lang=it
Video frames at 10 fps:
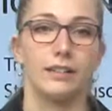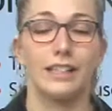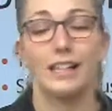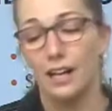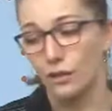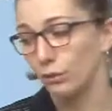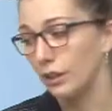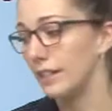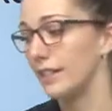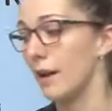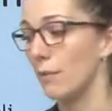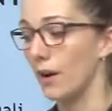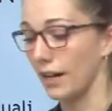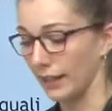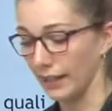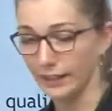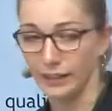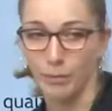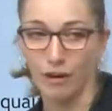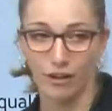in caso utilizziamo anche
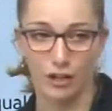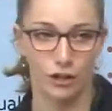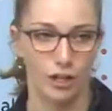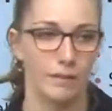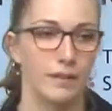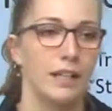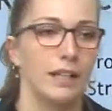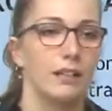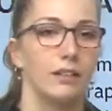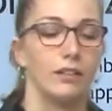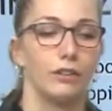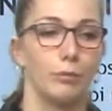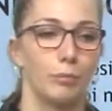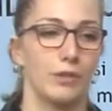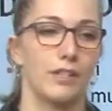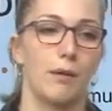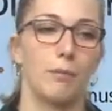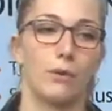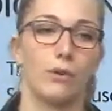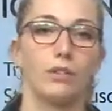indiba fascia, non
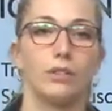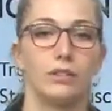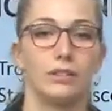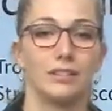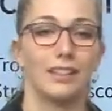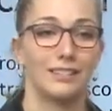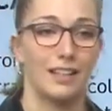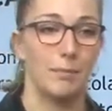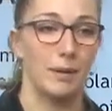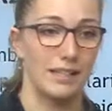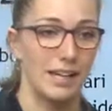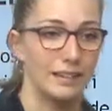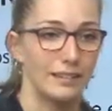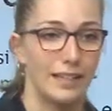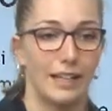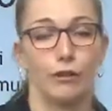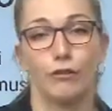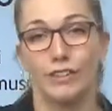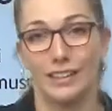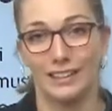possiamo trattare pazienti che
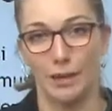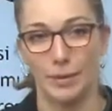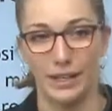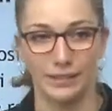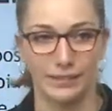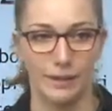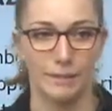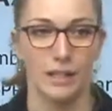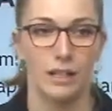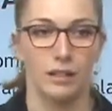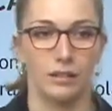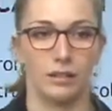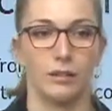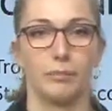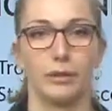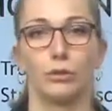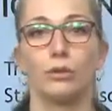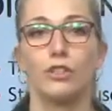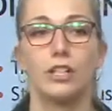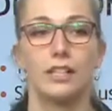hanno ferite aperte,
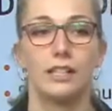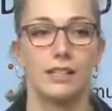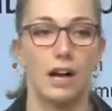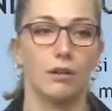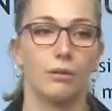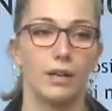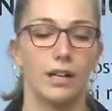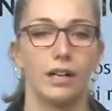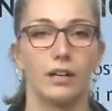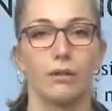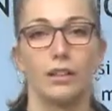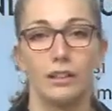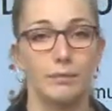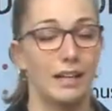patologie del sangue, quali